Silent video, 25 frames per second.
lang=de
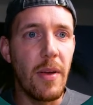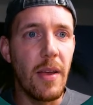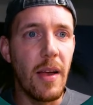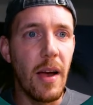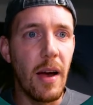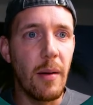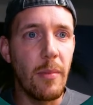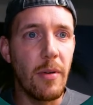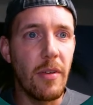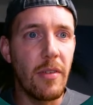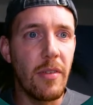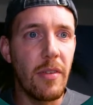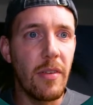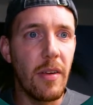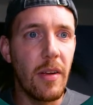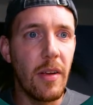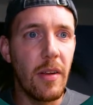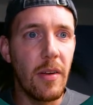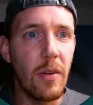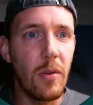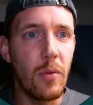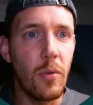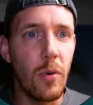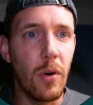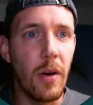habe ich
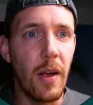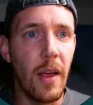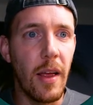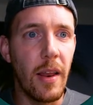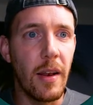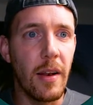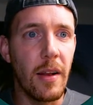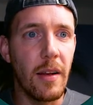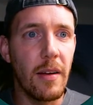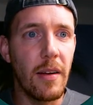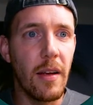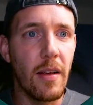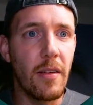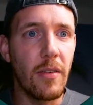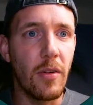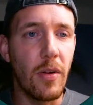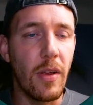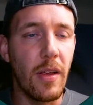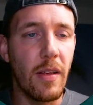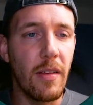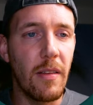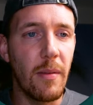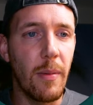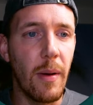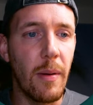nur geändert. Also
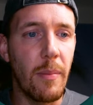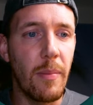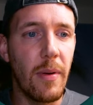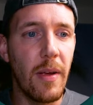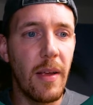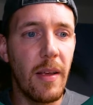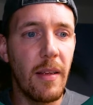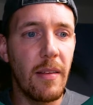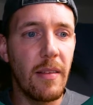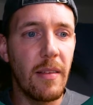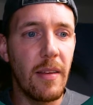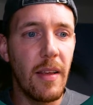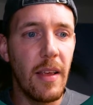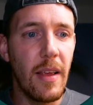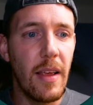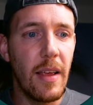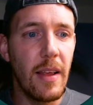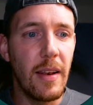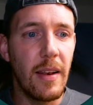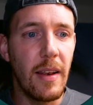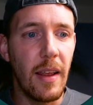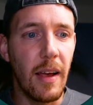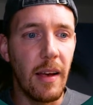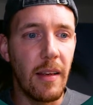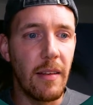hier zwei Ps.
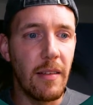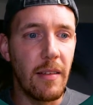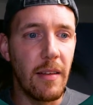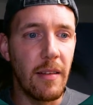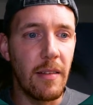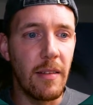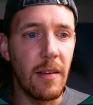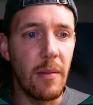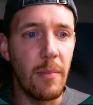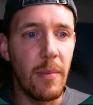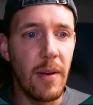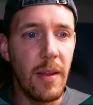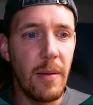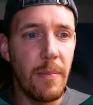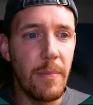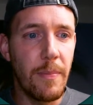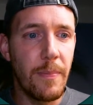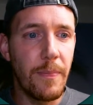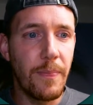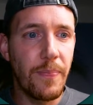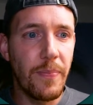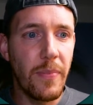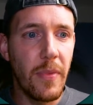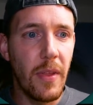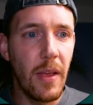Der Rest ist
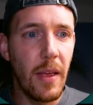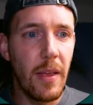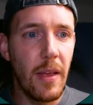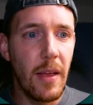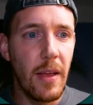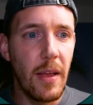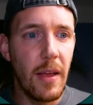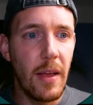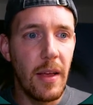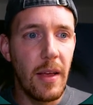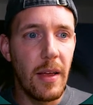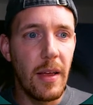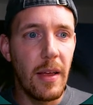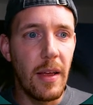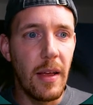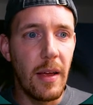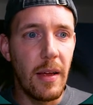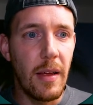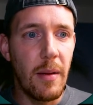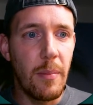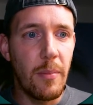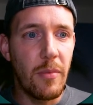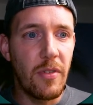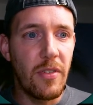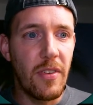geblieben. Äh,
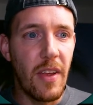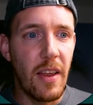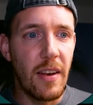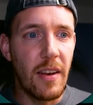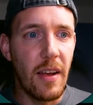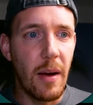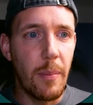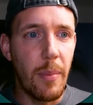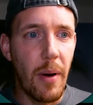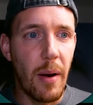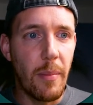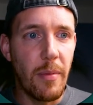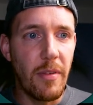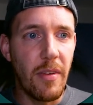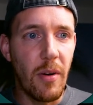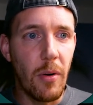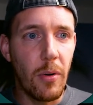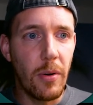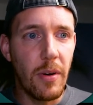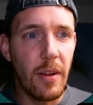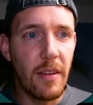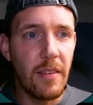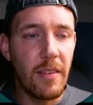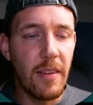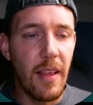Im Setup habe ich auch
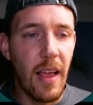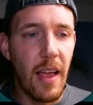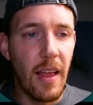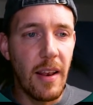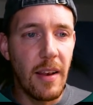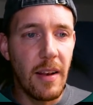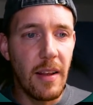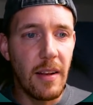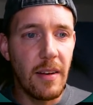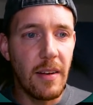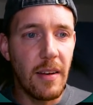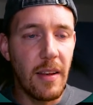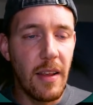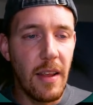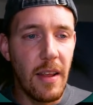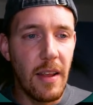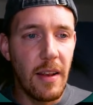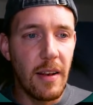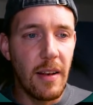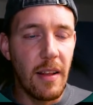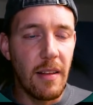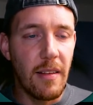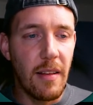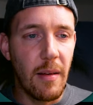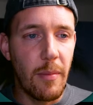nichts geändert.
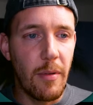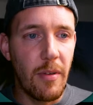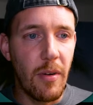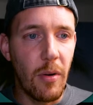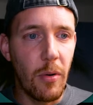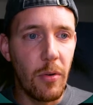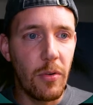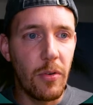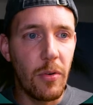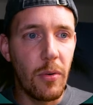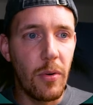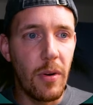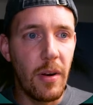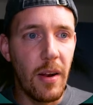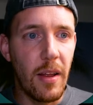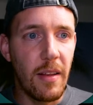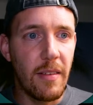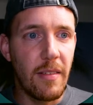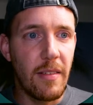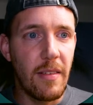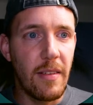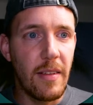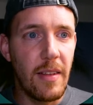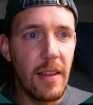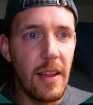Das habe ich auch so
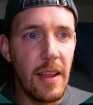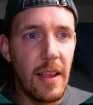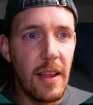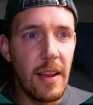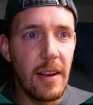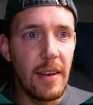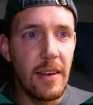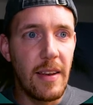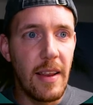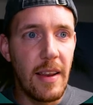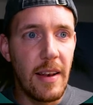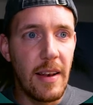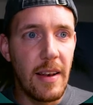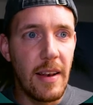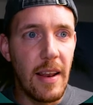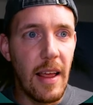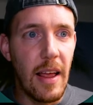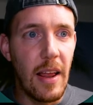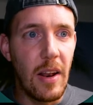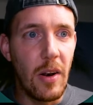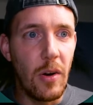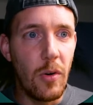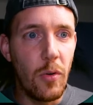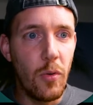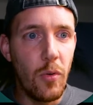gelassen. Den
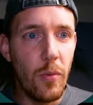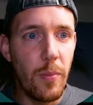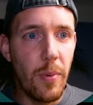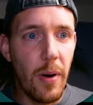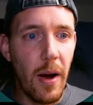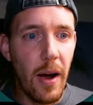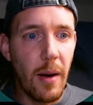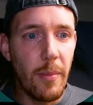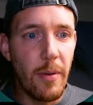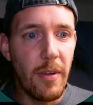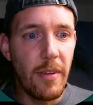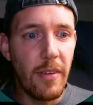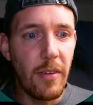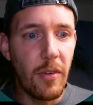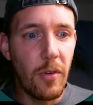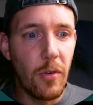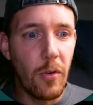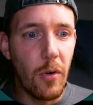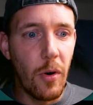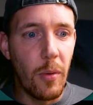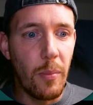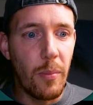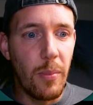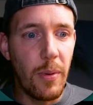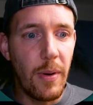Loop habe ich
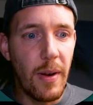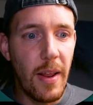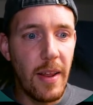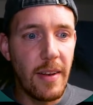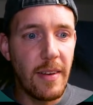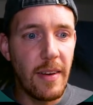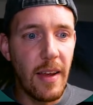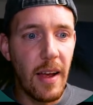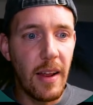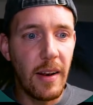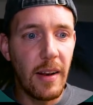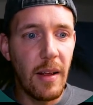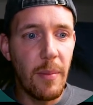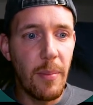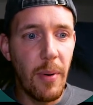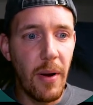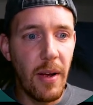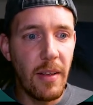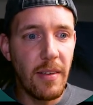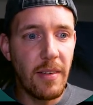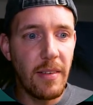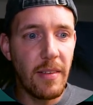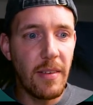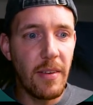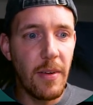komplett
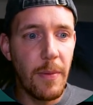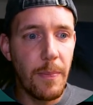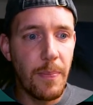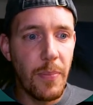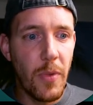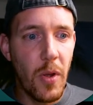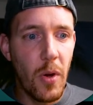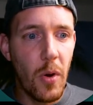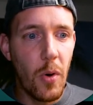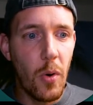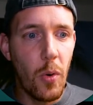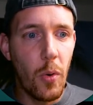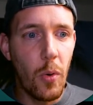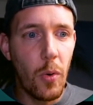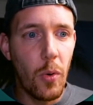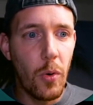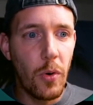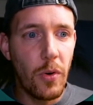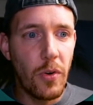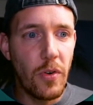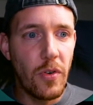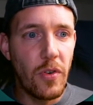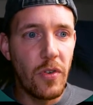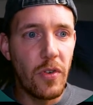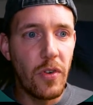angepasst.
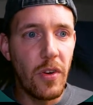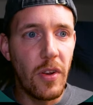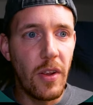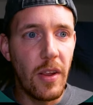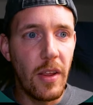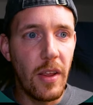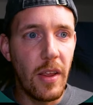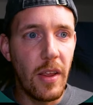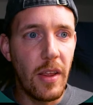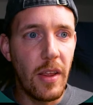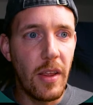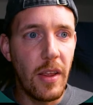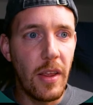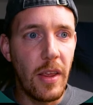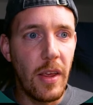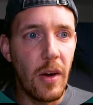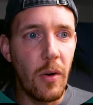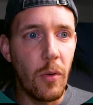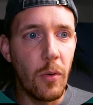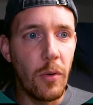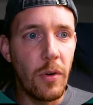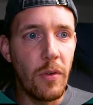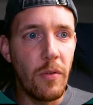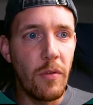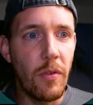Und hier
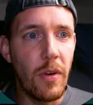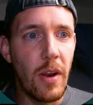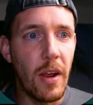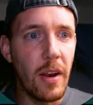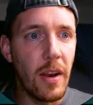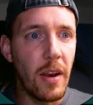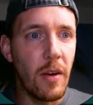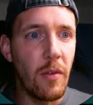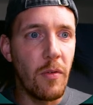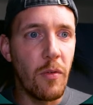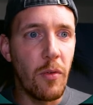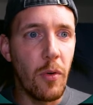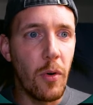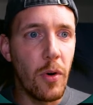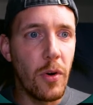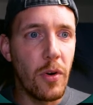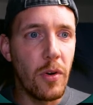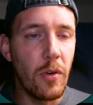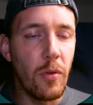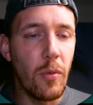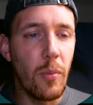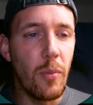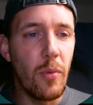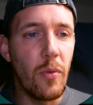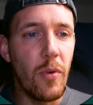unten wieder den Void
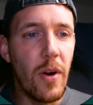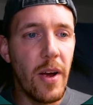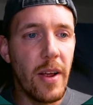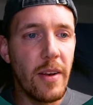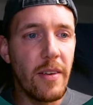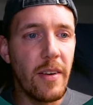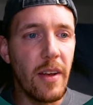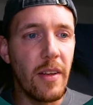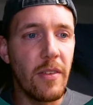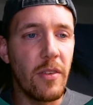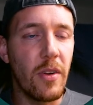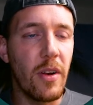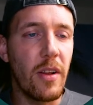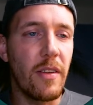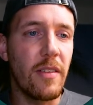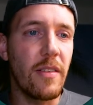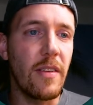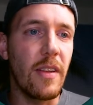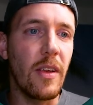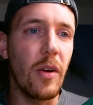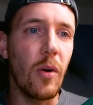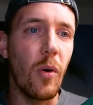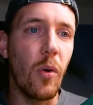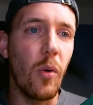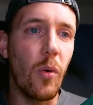Loop Red, also dass
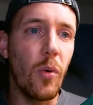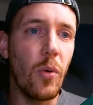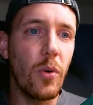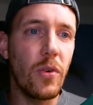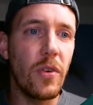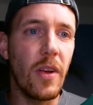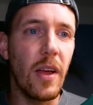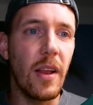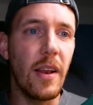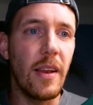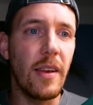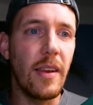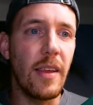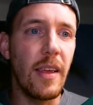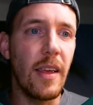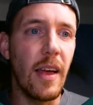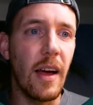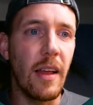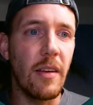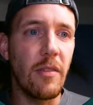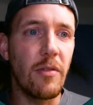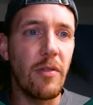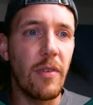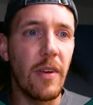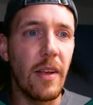die rote LED
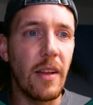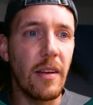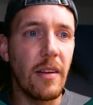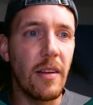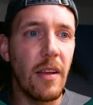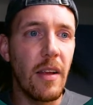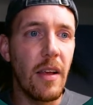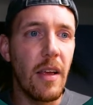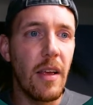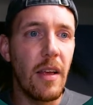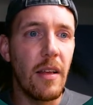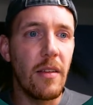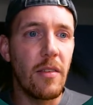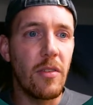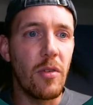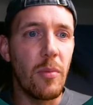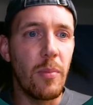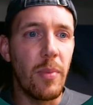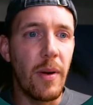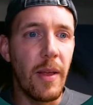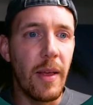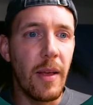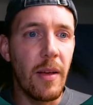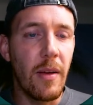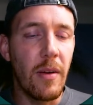anfängt zu
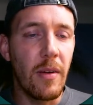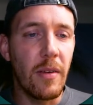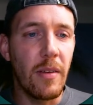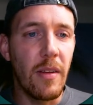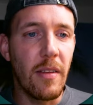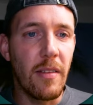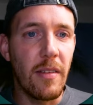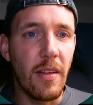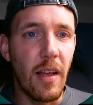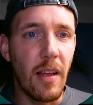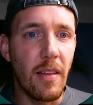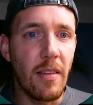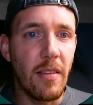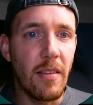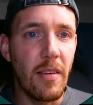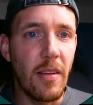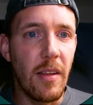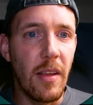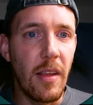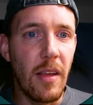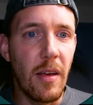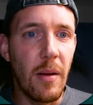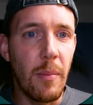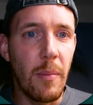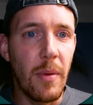blinken. Das Ganze
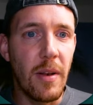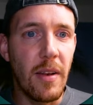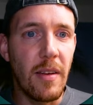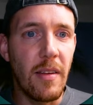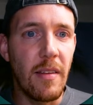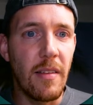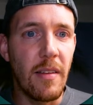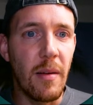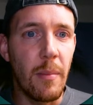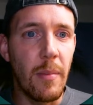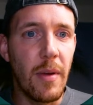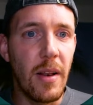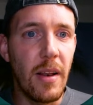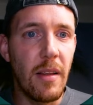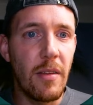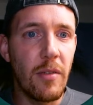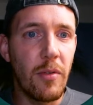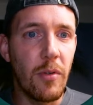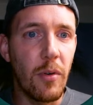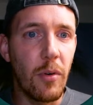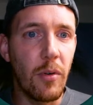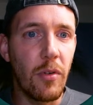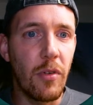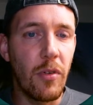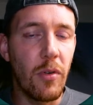hier mit dieser
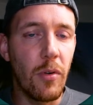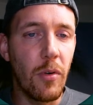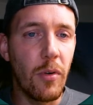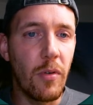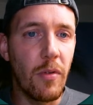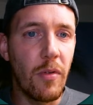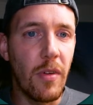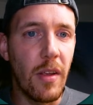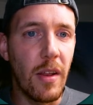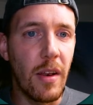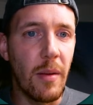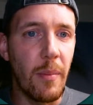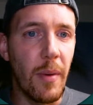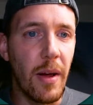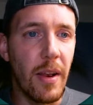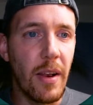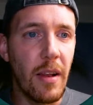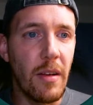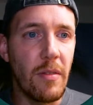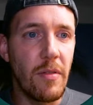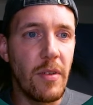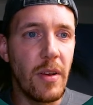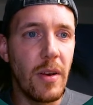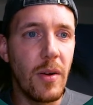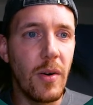Millis-Funktion, wie in dem
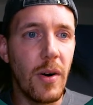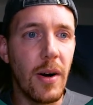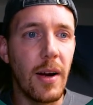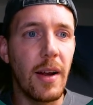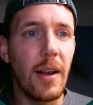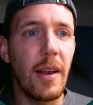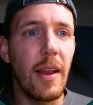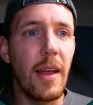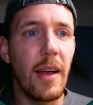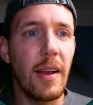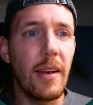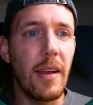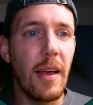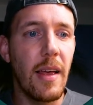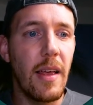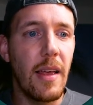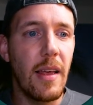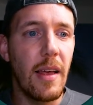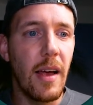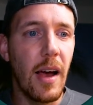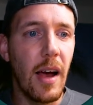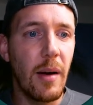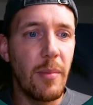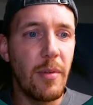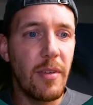anderen Video erklärt,
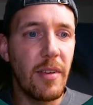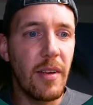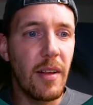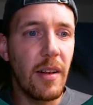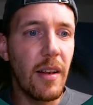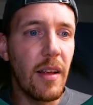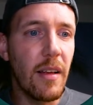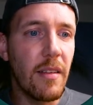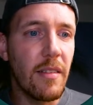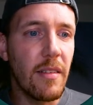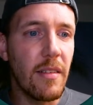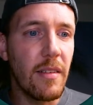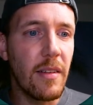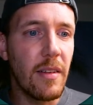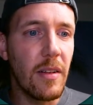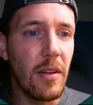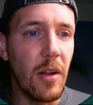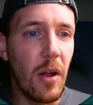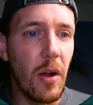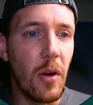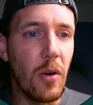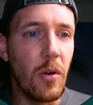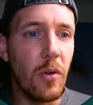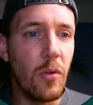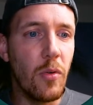habe ich gelassen.
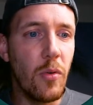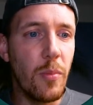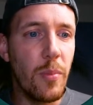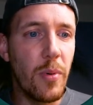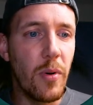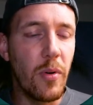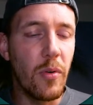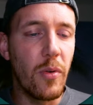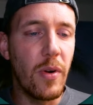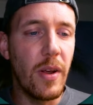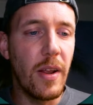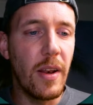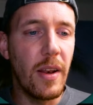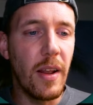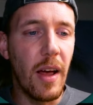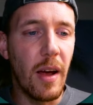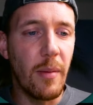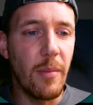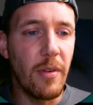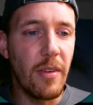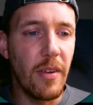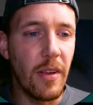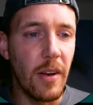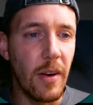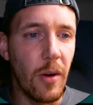Loop Green habe
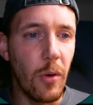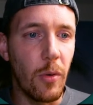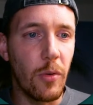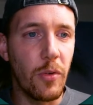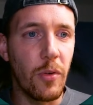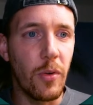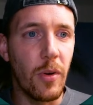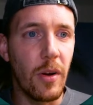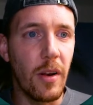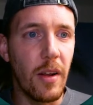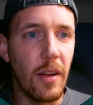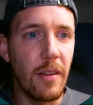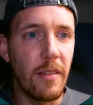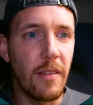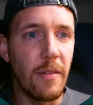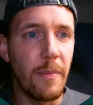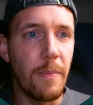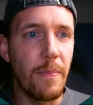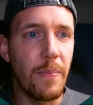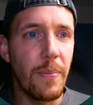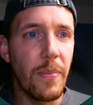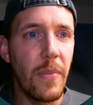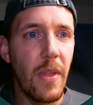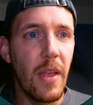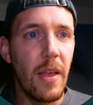ich genauso
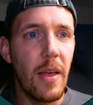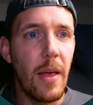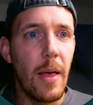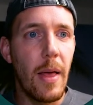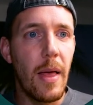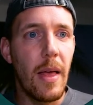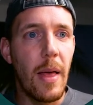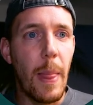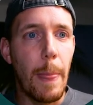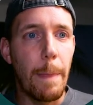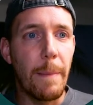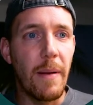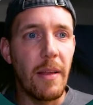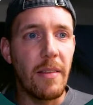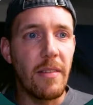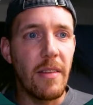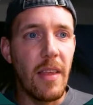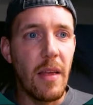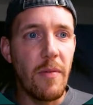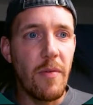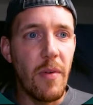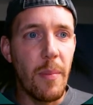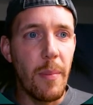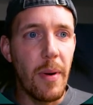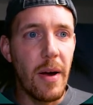gelassen. Jetzt
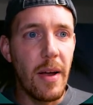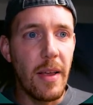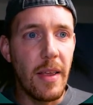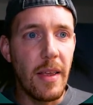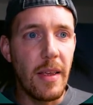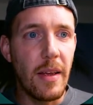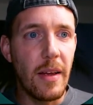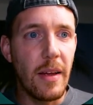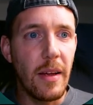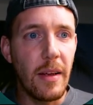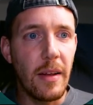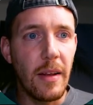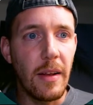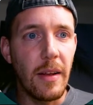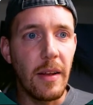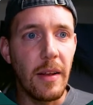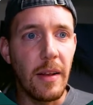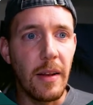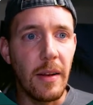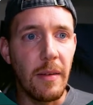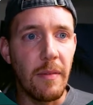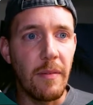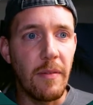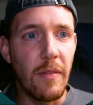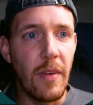gehen wir mal hier
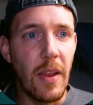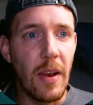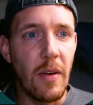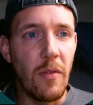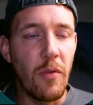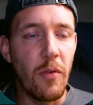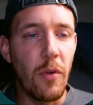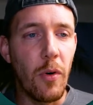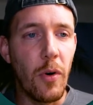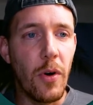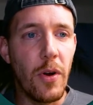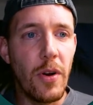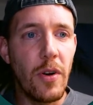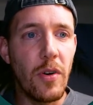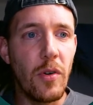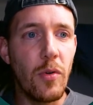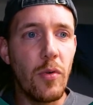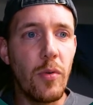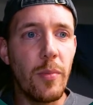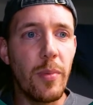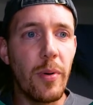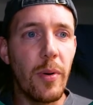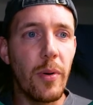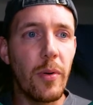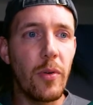äh, den Void
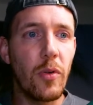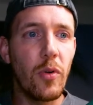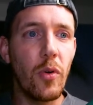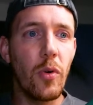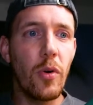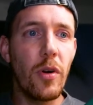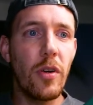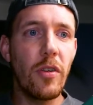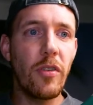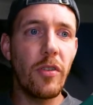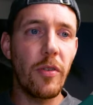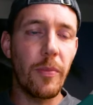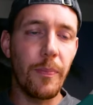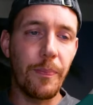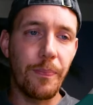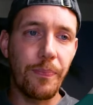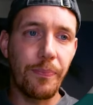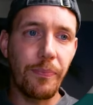Loop durch.